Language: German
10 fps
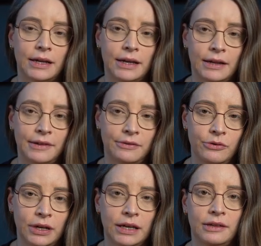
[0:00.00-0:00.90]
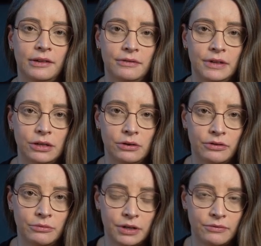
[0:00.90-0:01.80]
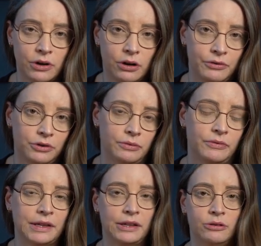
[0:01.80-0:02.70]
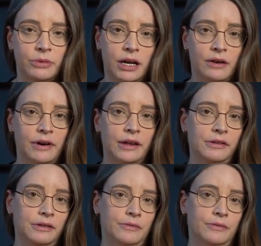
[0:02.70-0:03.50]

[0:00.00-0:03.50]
erst wirklich das Video vom Mittwoch aufgenommen, was ich normalerweise